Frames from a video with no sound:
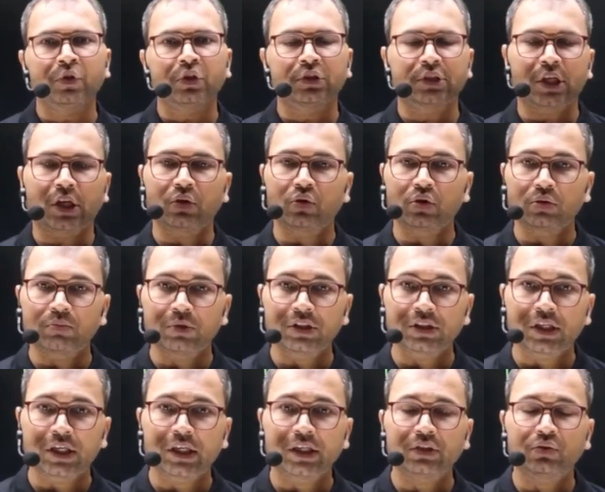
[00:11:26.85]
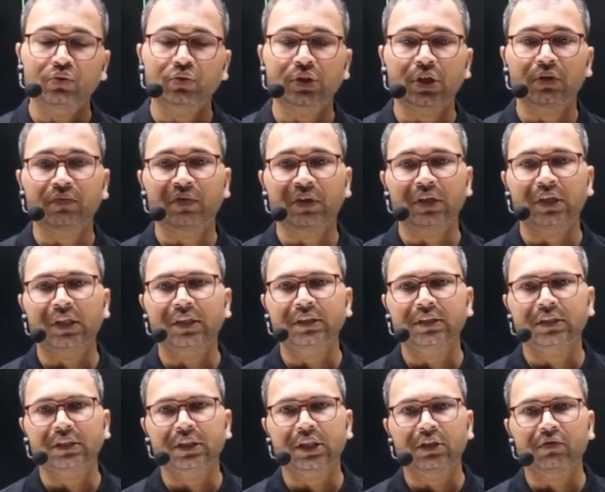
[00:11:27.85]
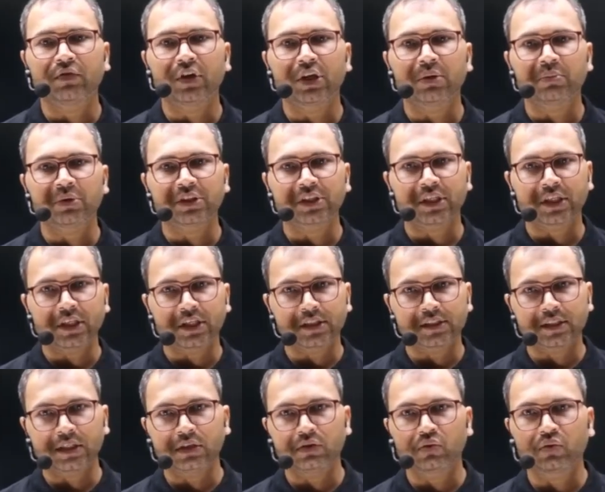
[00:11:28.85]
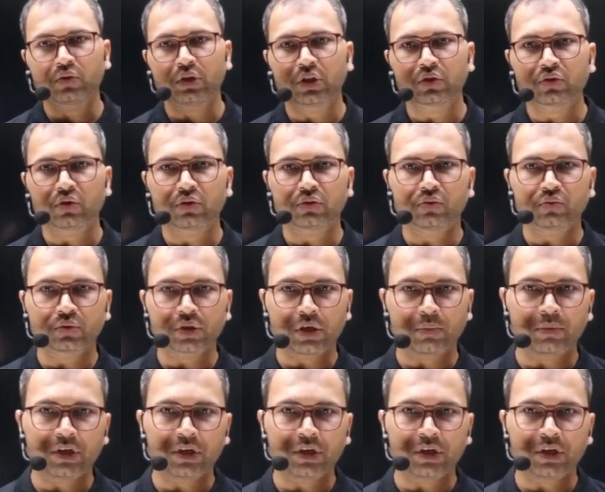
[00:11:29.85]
जाइगोड बनता है दूसरे फर्टिलाइजेशन के इवेंट में सेकेंड सेल न्यूक्लियस और दूसरा